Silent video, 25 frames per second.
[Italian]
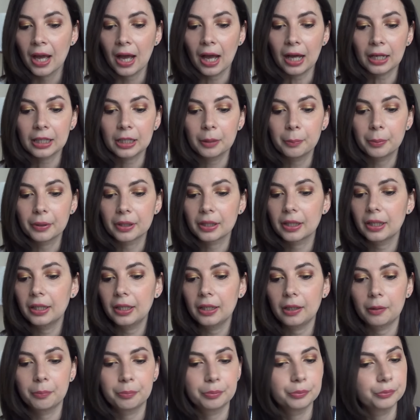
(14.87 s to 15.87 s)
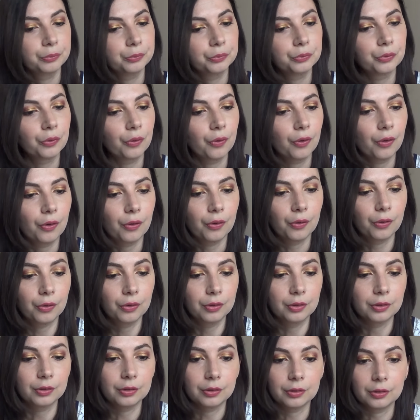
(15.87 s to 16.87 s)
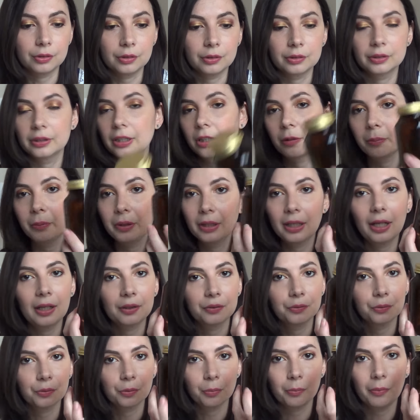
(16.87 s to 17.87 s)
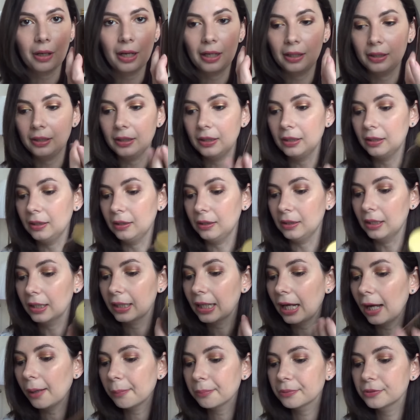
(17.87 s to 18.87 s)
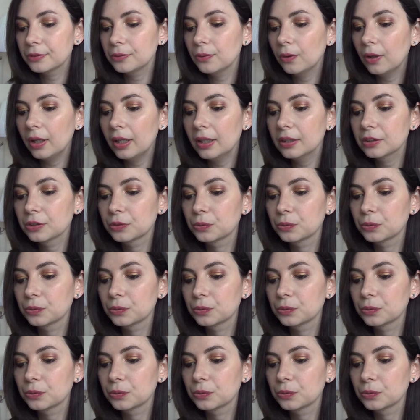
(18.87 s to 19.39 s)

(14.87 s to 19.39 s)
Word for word: anche perché appunto ho eh, terminato ormai le capsule,